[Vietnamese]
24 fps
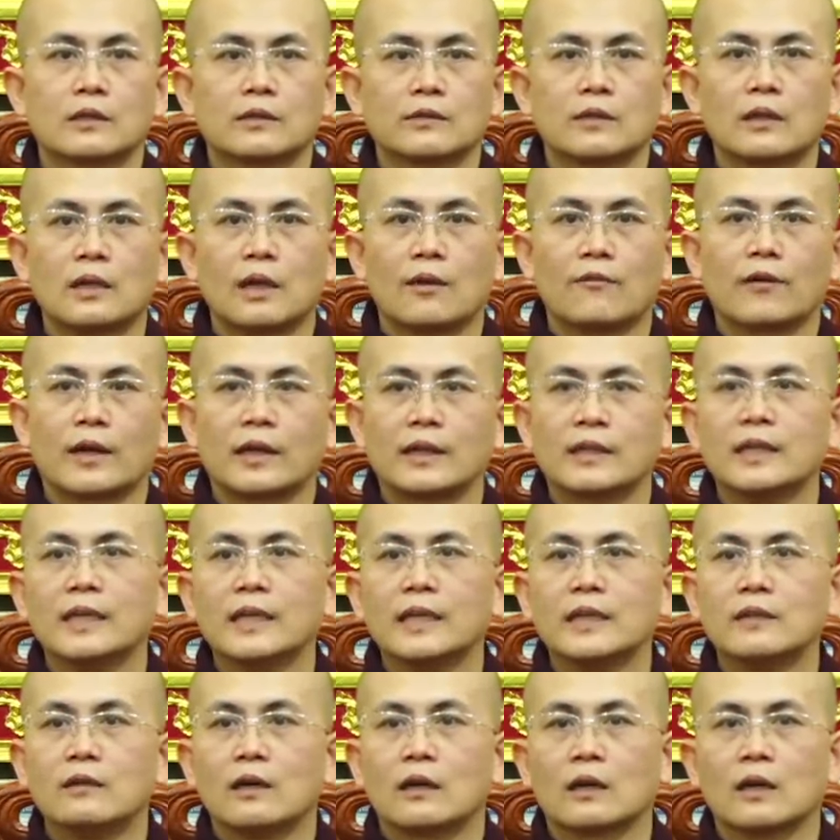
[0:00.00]
tức là phải
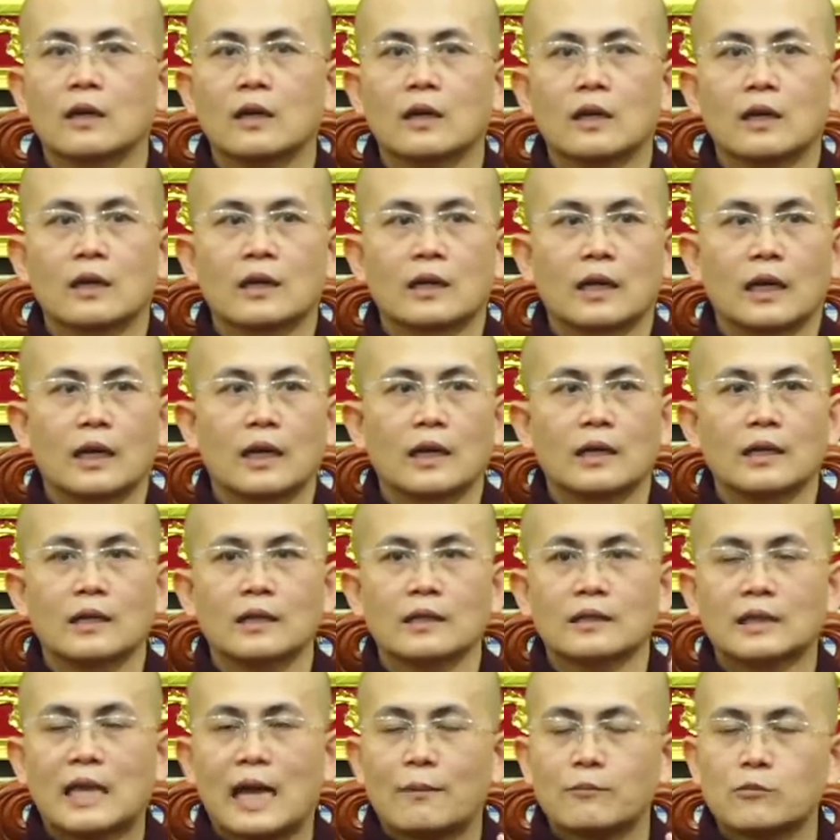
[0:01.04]
ni được
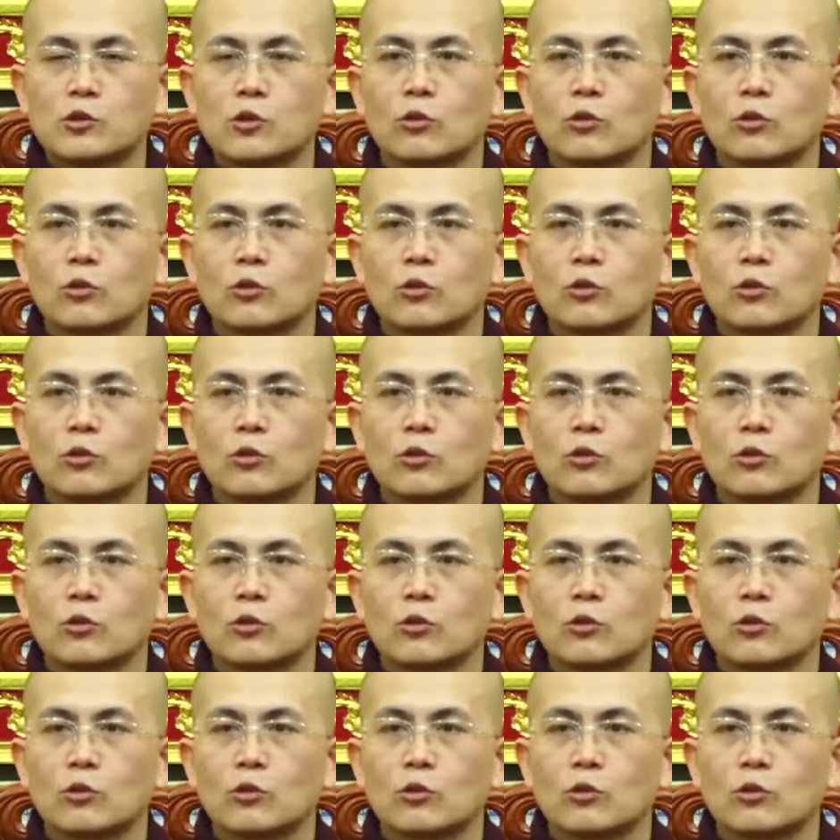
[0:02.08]
cái tham